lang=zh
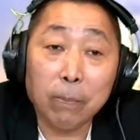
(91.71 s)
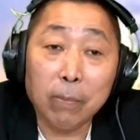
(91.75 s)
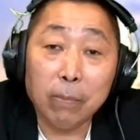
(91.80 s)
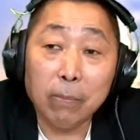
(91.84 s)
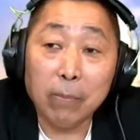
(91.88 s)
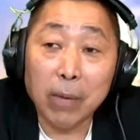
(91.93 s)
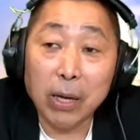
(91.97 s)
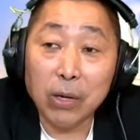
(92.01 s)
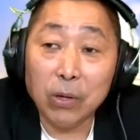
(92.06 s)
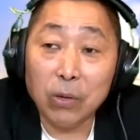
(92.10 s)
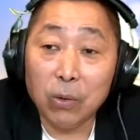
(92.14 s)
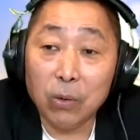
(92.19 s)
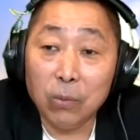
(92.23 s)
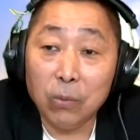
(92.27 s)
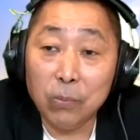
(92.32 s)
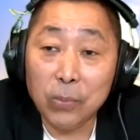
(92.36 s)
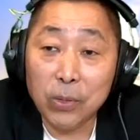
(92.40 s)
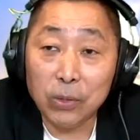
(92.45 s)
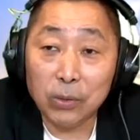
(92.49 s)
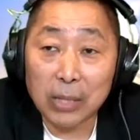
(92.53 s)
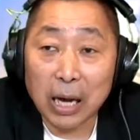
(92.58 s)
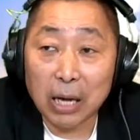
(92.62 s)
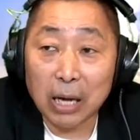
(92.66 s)
没有
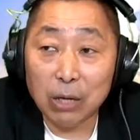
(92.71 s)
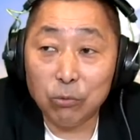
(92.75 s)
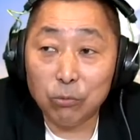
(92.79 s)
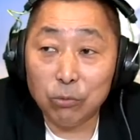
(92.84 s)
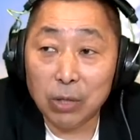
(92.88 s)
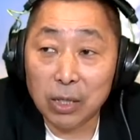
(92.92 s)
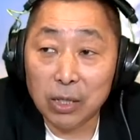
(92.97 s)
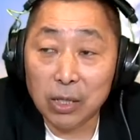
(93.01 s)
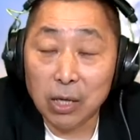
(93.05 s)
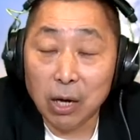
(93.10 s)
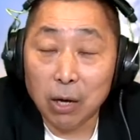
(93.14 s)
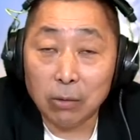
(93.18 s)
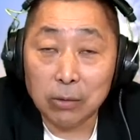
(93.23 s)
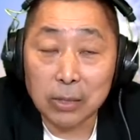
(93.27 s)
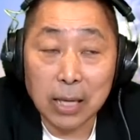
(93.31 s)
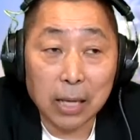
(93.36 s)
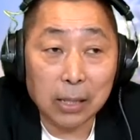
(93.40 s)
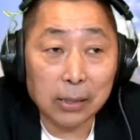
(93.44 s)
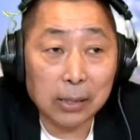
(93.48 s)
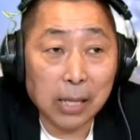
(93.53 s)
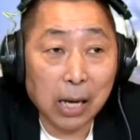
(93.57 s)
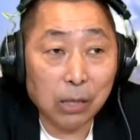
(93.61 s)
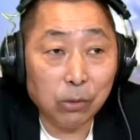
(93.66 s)
没有大陆的调
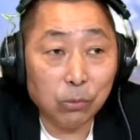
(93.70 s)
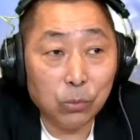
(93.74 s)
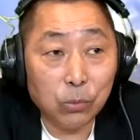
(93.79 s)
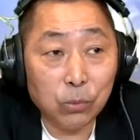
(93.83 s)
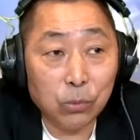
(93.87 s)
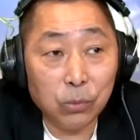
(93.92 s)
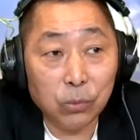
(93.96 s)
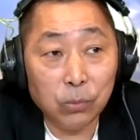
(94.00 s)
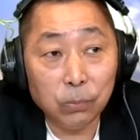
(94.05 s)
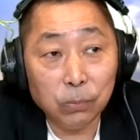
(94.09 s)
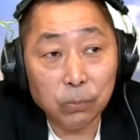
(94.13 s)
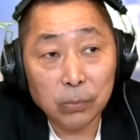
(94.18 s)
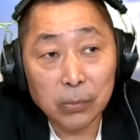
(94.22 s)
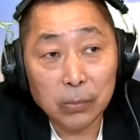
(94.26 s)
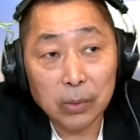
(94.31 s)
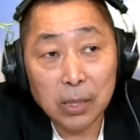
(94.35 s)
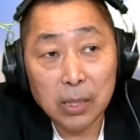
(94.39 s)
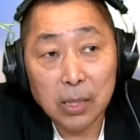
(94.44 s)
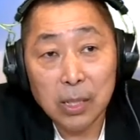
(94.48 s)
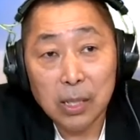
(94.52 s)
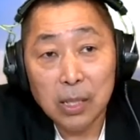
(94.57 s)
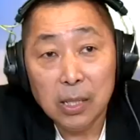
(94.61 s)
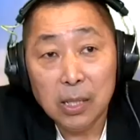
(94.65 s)
查，大陆
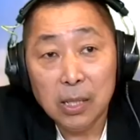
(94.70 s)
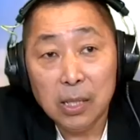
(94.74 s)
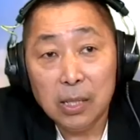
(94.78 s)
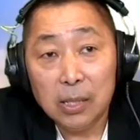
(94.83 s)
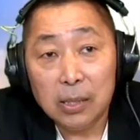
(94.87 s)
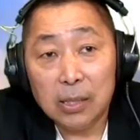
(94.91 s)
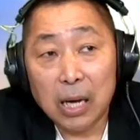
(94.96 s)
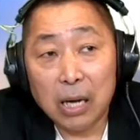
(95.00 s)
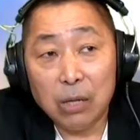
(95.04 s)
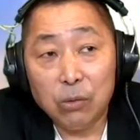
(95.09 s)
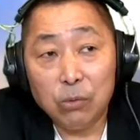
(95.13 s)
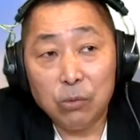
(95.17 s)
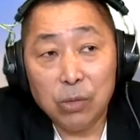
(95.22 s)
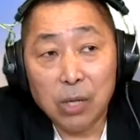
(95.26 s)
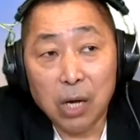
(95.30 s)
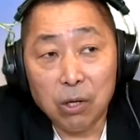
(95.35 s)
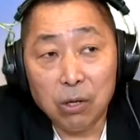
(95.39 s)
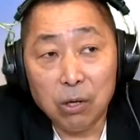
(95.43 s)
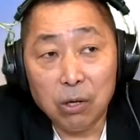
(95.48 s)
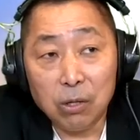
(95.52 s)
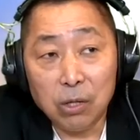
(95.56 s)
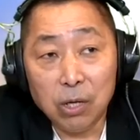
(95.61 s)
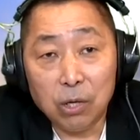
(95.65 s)
大陆
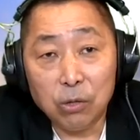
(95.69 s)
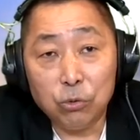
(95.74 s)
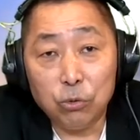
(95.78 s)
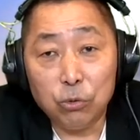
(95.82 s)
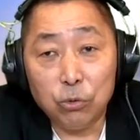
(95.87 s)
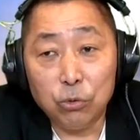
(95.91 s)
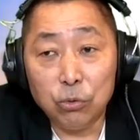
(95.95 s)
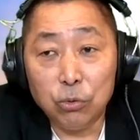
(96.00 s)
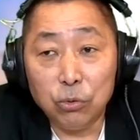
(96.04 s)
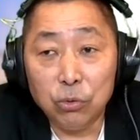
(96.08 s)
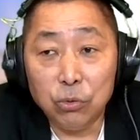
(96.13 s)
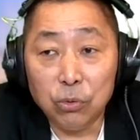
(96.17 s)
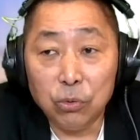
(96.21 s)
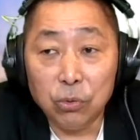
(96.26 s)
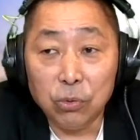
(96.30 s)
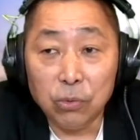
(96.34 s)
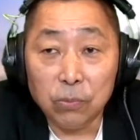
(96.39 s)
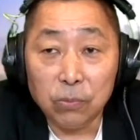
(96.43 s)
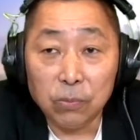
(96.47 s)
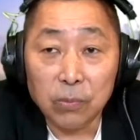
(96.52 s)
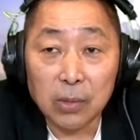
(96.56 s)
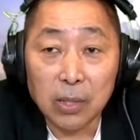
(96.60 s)
要要去。